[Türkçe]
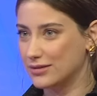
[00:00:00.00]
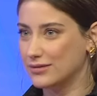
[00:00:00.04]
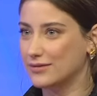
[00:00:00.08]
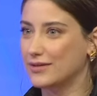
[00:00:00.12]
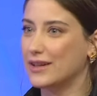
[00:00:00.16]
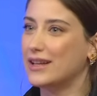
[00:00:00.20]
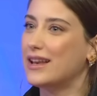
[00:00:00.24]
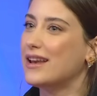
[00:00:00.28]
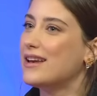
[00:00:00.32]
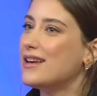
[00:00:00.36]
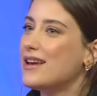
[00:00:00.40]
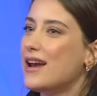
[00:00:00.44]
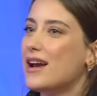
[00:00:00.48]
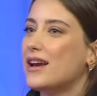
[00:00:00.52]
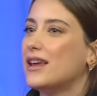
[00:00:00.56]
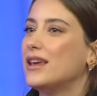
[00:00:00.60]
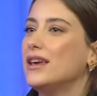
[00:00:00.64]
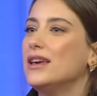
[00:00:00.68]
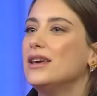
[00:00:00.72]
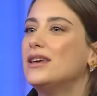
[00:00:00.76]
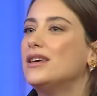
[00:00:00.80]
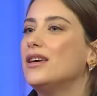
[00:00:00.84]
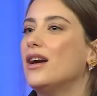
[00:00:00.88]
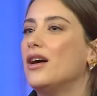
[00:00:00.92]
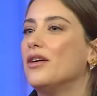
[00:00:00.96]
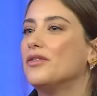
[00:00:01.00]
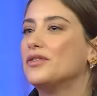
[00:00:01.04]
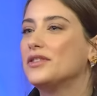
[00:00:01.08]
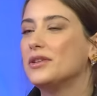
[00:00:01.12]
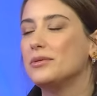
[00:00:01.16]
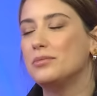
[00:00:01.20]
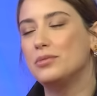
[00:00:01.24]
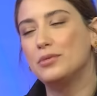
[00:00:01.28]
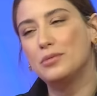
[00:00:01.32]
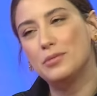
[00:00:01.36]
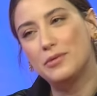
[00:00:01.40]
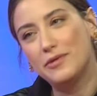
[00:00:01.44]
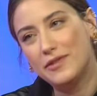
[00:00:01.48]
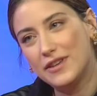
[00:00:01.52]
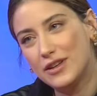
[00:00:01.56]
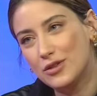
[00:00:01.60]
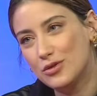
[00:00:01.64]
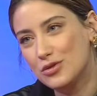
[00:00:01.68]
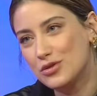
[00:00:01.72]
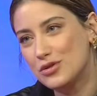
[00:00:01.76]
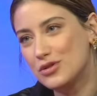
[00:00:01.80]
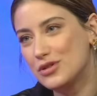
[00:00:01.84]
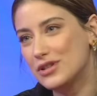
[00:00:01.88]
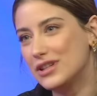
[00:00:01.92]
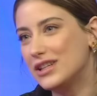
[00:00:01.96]
Ve dediler ki iki hafta bu
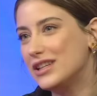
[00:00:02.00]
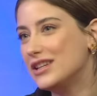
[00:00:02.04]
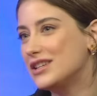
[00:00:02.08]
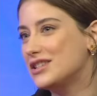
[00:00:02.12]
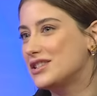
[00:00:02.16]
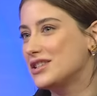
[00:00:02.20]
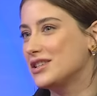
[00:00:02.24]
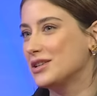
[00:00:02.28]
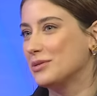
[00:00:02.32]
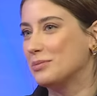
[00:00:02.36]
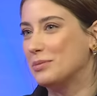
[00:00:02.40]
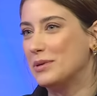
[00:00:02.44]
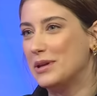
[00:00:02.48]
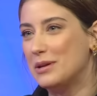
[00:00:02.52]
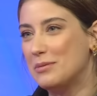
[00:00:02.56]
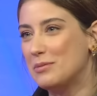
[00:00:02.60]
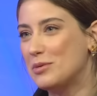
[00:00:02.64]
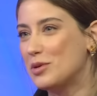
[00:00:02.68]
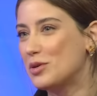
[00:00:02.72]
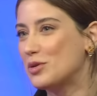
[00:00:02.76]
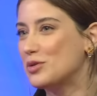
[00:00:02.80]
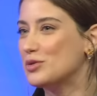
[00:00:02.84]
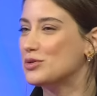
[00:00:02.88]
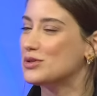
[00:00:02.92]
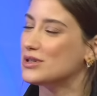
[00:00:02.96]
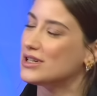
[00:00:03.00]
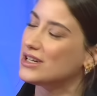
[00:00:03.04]
virüs ilacını bilmiyoruz.